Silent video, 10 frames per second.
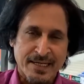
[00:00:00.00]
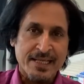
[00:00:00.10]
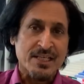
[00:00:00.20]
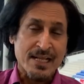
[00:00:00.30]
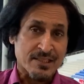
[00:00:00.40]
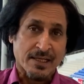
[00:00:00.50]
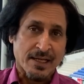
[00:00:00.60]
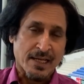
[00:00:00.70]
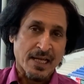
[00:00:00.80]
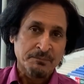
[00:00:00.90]
की नहीं जान
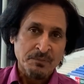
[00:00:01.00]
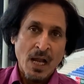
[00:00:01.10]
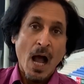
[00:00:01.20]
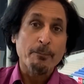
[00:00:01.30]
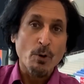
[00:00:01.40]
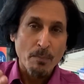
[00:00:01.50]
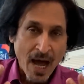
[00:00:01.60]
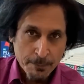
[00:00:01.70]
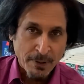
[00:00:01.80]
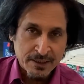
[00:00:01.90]
सकेंगे आपको
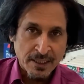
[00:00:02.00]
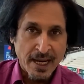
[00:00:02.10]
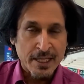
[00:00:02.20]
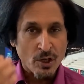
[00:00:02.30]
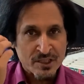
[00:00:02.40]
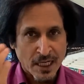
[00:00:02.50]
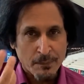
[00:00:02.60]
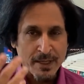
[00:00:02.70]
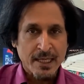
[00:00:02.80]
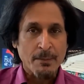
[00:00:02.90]
मार पड़ती रहेगी और
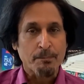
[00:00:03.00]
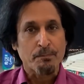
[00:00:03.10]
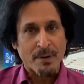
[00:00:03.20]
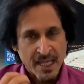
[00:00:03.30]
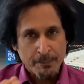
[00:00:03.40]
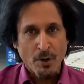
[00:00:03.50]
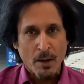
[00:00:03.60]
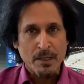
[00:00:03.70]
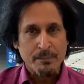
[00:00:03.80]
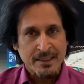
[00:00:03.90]
जलमी की बड़ी
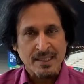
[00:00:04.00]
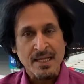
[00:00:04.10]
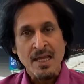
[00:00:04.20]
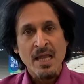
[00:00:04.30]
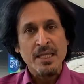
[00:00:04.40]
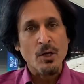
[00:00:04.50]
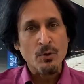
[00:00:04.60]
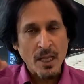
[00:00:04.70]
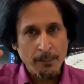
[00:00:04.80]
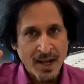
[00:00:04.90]
प्रॉब्लम ही थी कि
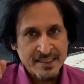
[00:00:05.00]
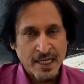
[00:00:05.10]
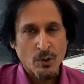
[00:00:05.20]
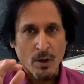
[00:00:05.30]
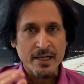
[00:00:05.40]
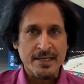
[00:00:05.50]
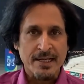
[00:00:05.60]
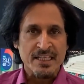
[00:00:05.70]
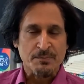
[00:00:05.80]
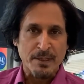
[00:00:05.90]
उनके पास एक क्वालिटी
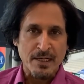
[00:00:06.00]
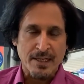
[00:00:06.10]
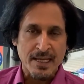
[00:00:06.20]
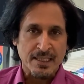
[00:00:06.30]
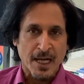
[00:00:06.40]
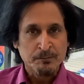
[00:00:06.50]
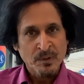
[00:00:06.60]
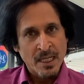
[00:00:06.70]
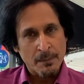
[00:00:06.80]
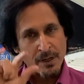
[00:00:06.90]
का स्पिनर नहीं था
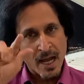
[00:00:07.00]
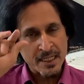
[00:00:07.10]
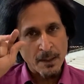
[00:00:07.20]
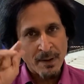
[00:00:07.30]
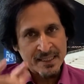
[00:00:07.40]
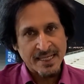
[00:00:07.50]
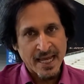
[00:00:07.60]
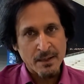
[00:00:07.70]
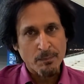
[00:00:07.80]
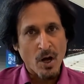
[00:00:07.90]
इब्रार के पास
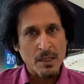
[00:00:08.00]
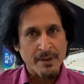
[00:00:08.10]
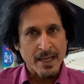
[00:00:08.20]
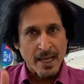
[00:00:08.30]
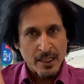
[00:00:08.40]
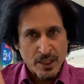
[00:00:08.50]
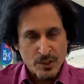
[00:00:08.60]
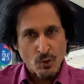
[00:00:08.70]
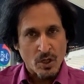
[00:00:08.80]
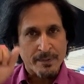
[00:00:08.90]
कैरम बॉल भी है
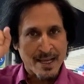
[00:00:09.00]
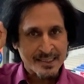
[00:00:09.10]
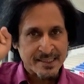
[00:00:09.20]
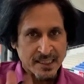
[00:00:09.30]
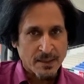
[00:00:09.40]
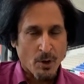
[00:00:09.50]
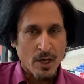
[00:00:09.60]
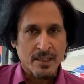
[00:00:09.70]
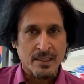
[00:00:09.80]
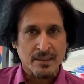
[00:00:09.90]
कंट्रोल भी है सीधी
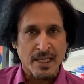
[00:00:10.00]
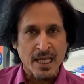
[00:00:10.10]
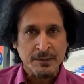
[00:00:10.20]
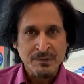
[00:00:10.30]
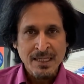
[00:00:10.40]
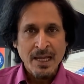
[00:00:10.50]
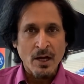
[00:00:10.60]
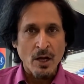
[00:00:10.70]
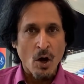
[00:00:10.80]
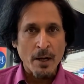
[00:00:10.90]
बॉल करते हैं
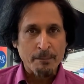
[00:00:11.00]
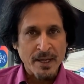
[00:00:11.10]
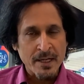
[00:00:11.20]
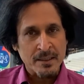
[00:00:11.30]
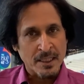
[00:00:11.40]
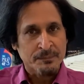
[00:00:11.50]
और फिर